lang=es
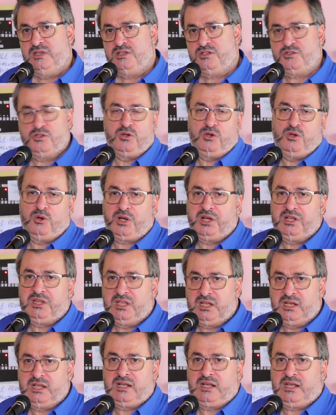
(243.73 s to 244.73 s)
Son los que
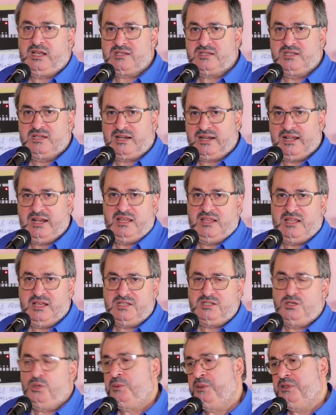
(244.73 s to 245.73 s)
tienen que hacer realidad
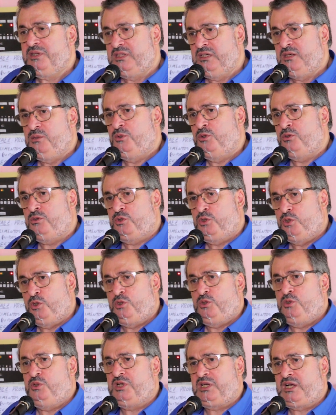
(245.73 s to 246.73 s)
ese objetivo
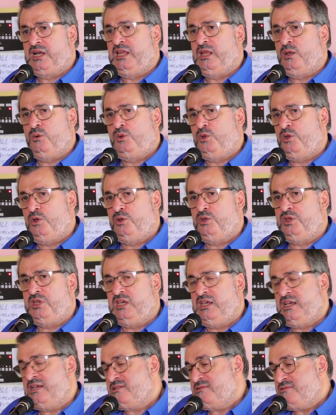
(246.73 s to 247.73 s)
todos y cada uno de los
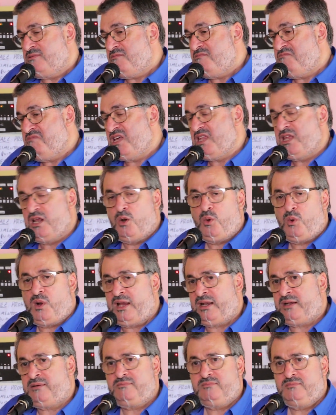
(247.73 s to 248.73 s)
días, desde el
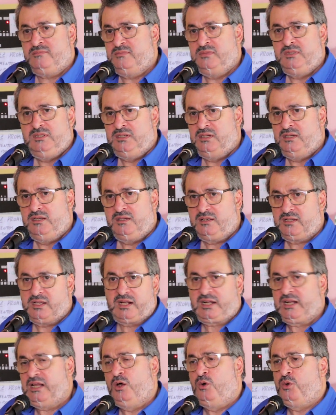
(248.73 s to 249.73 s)
lugar que
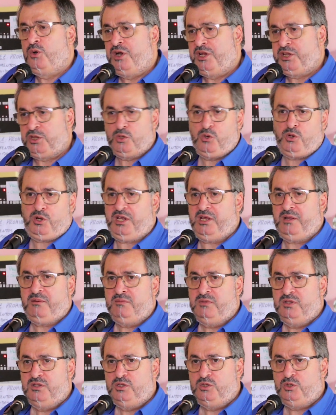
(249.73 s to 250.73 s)
a cada uno le toque.
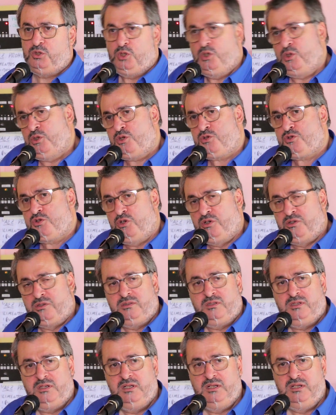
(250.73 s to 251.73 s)
Todos
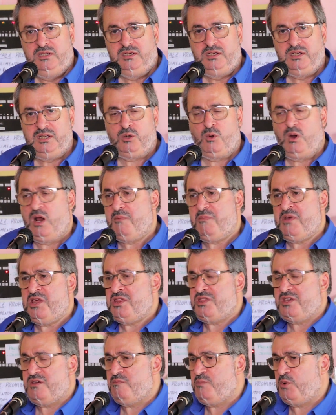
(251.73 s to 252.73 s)
son
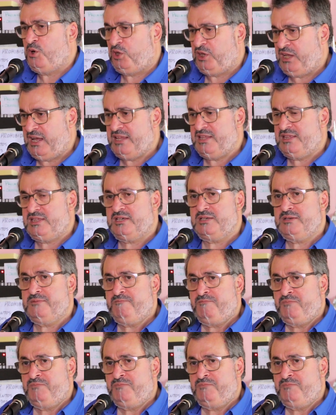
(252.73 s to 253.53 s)
igualmente importantes.